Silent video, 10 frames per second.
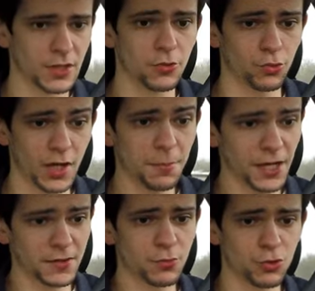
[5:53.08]
Donc là
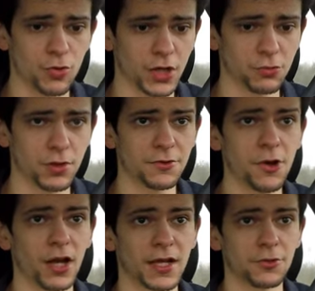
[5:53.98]
par exemple je suis au
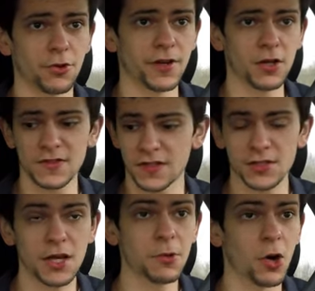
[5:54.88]
régulateur à 80, 5
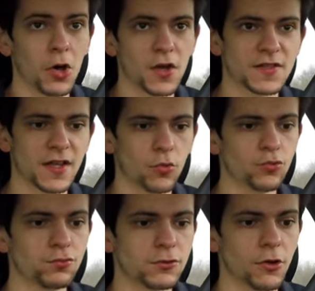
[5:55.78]
cinquième, ça
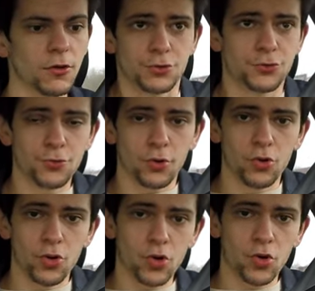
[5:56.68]
roule tout seul. Sur
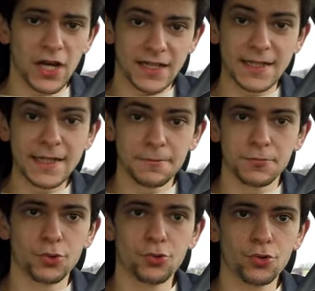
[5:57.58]
la clé
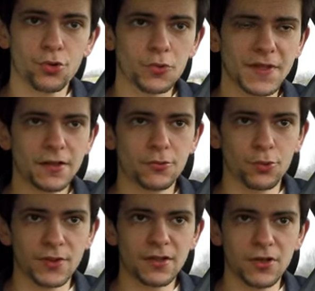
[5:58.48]
de contact
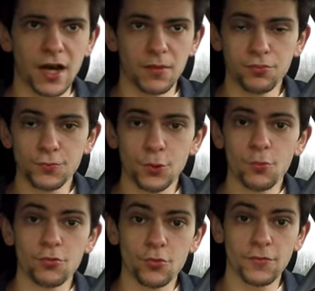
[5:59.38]
on a un
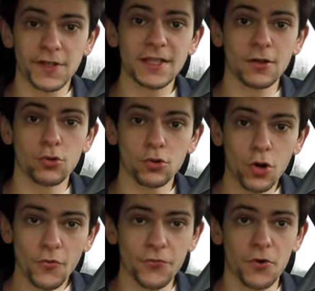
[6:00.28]
bouton pour ouvrir le
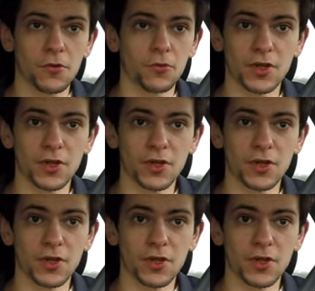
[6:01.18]
coffre.